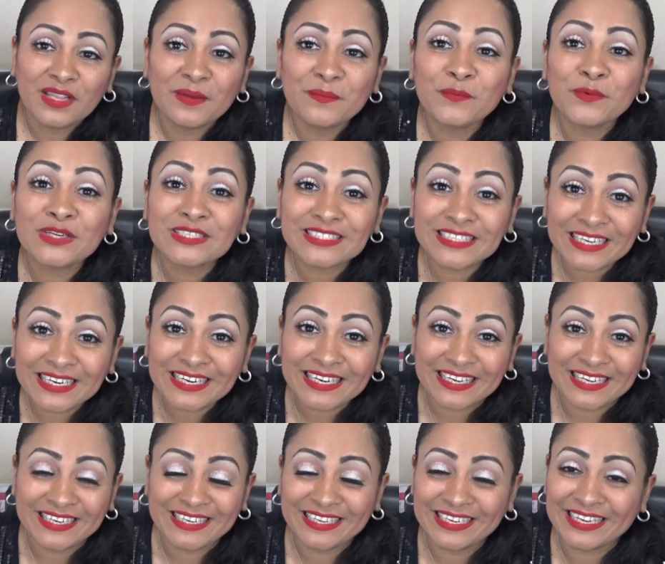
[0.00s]
Pues, ¿qué
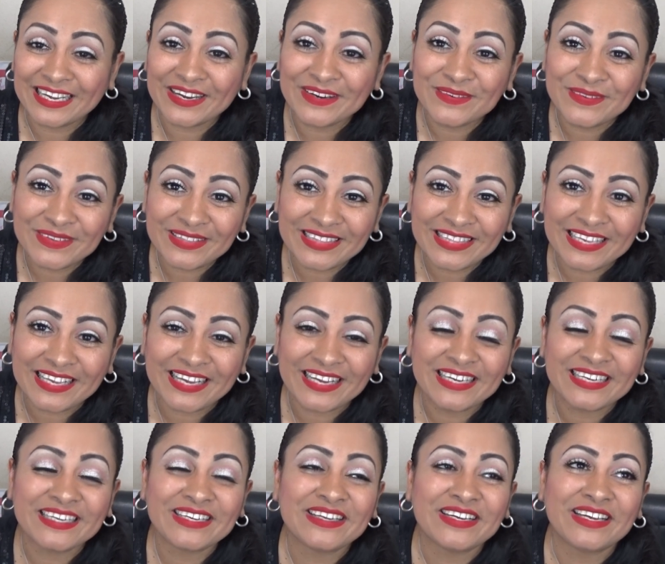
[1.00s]
creen? Que un día,
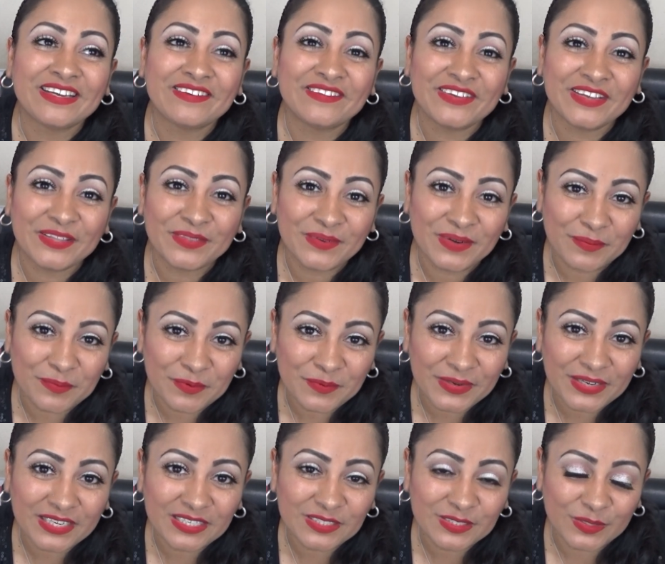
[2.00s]
eh, viendo una
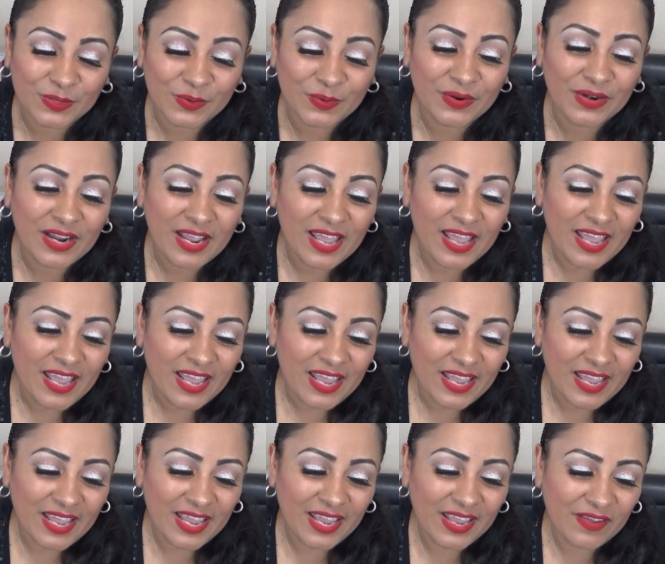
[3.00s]
publicación,
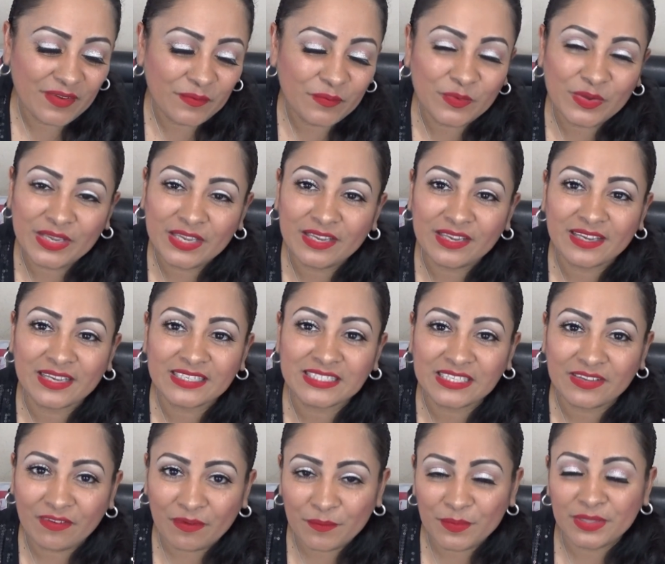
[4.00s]
eh, vi que
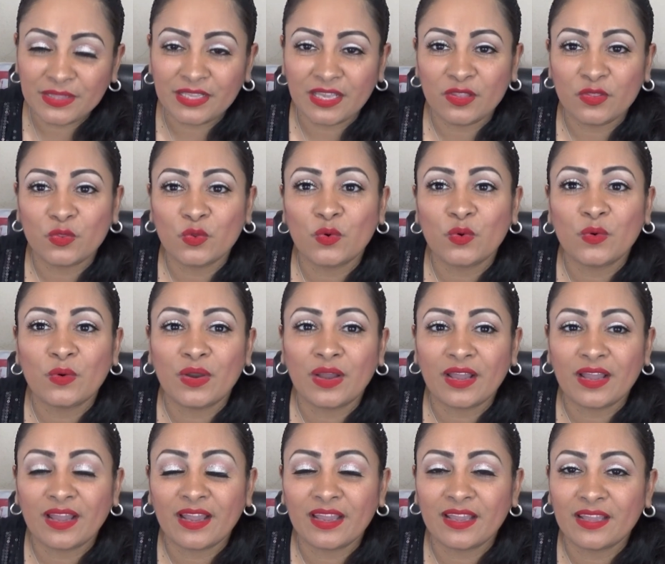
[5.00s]
estaban vendiendo
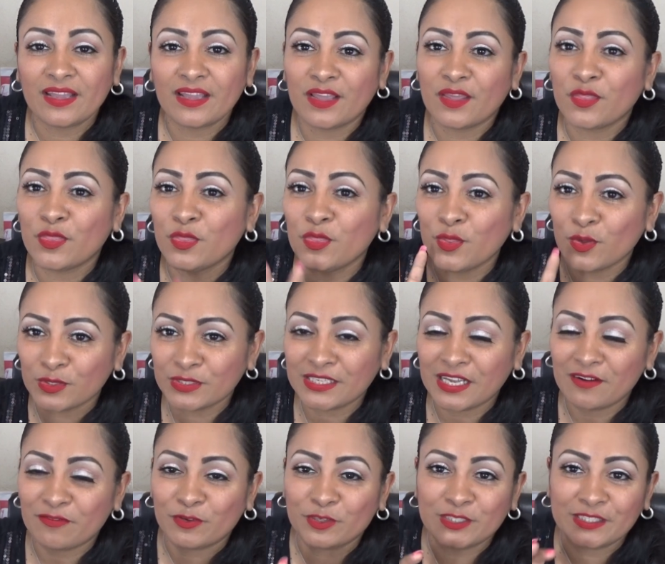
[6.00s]
eh, dos
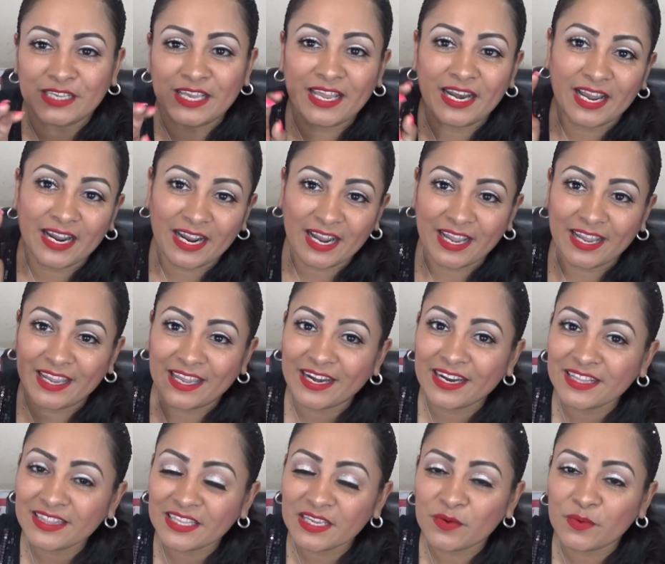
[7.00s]
elfos. Era Caer
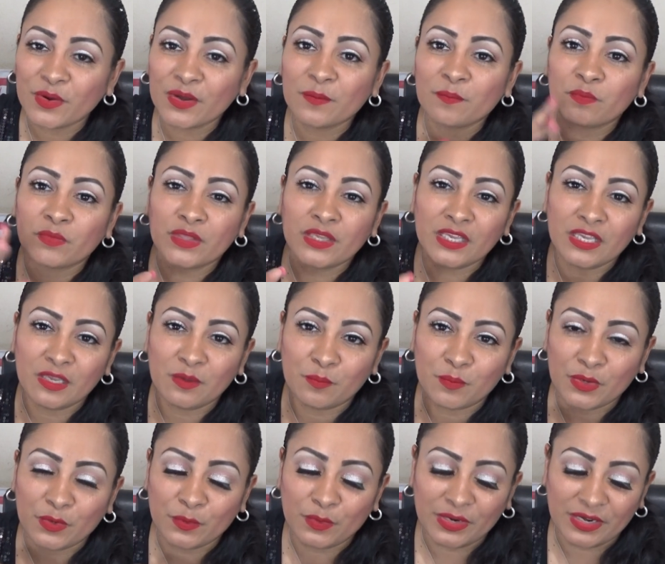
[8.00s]
Antigua y
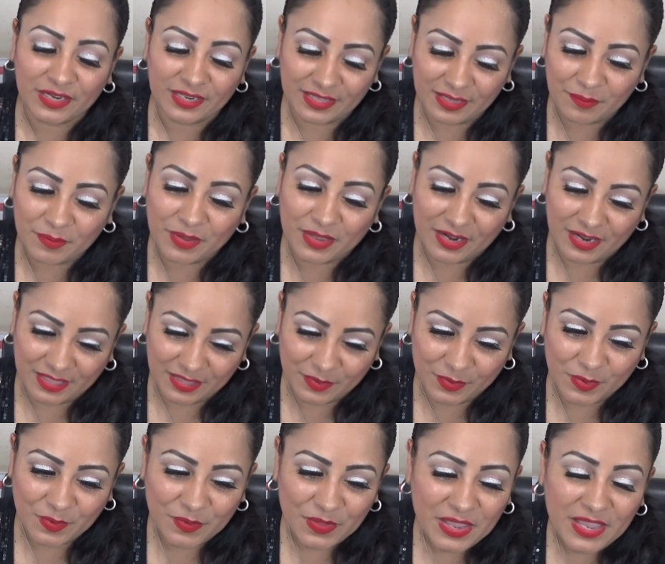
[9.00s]
Will también
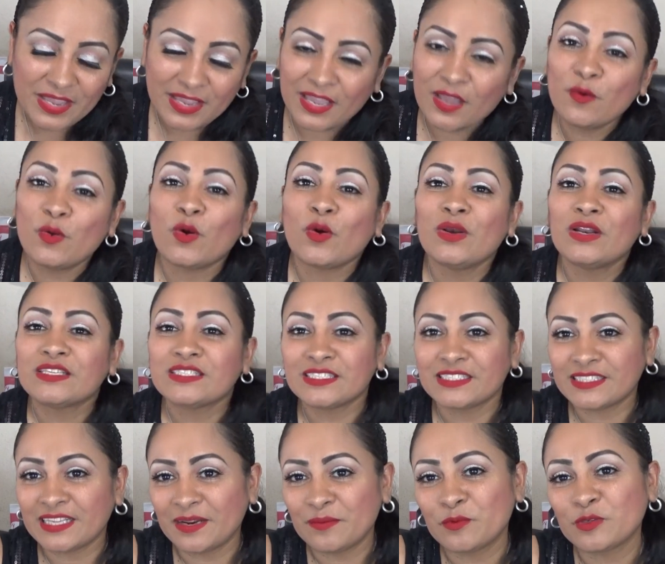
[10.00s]
Antiguo. Que luego les
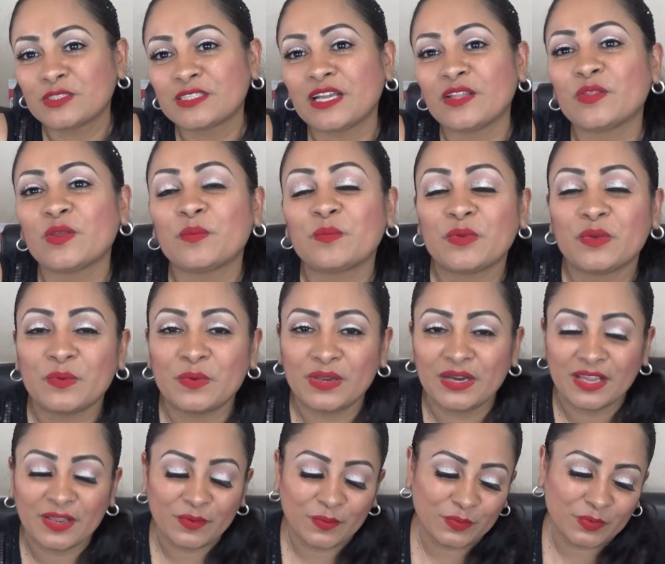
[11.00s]
estaremos dando a
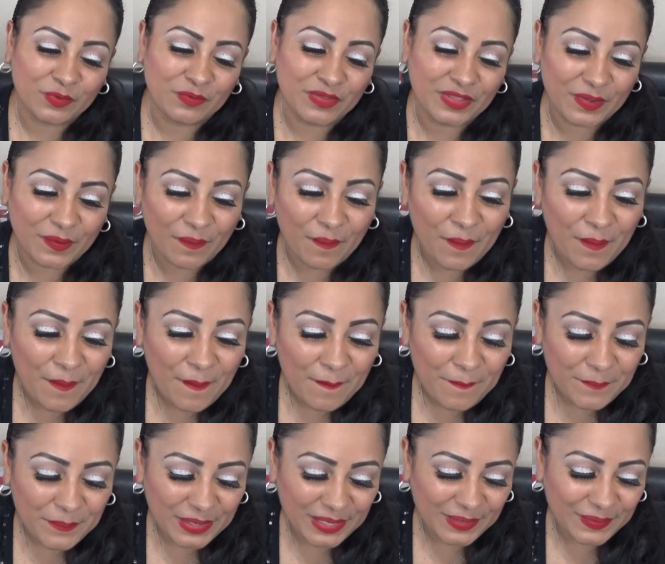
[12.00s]
Will en otro video.
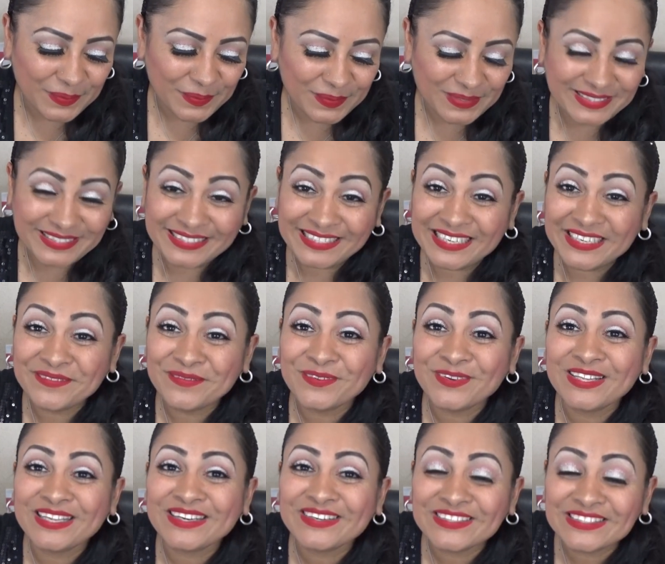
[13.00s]
Pero sí
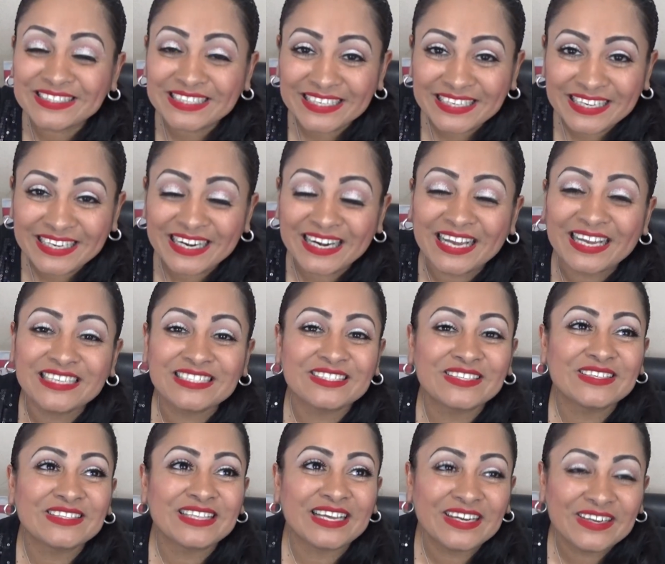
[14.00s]
pude conseguirla,
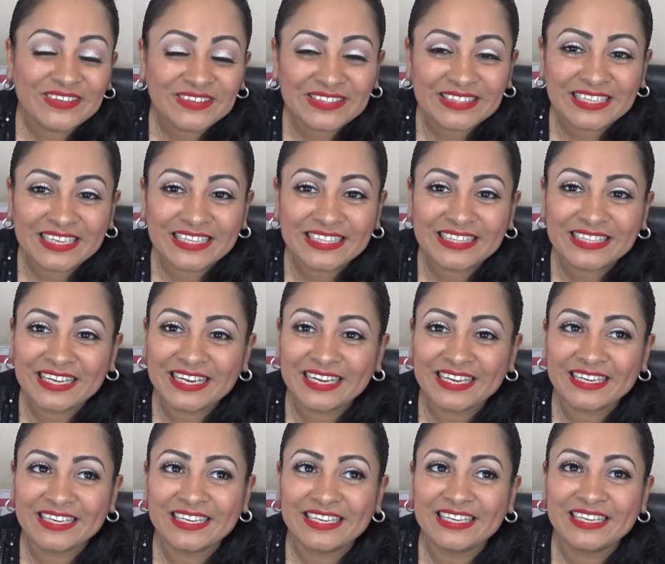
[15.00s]
estoy tan
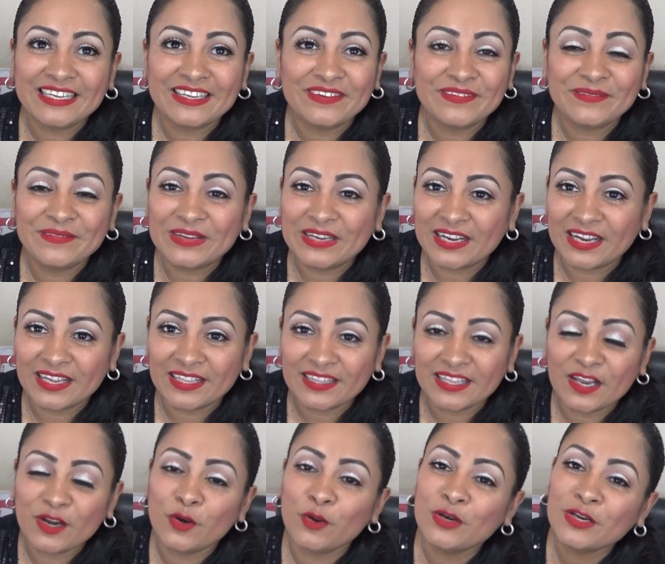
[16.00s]
contenta y me
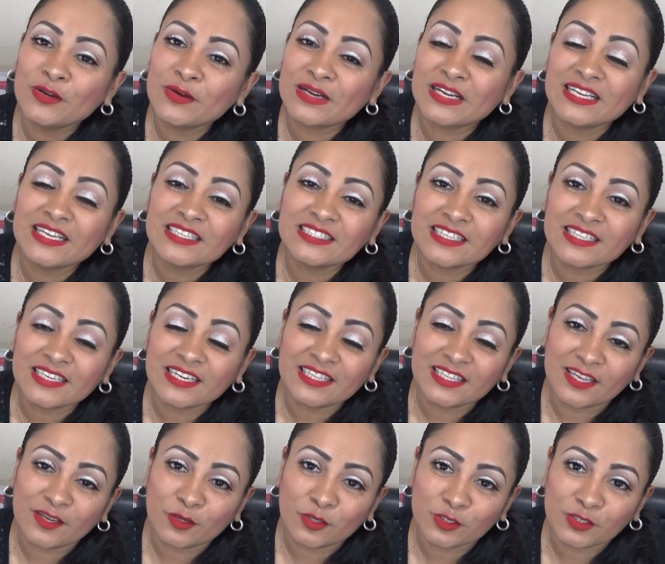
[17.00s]
encanta. Lo único que ella es de
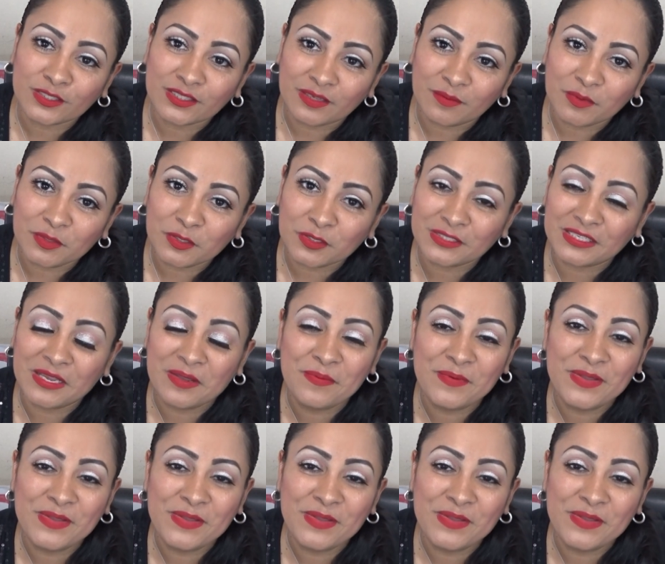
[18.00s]
38 centímetros y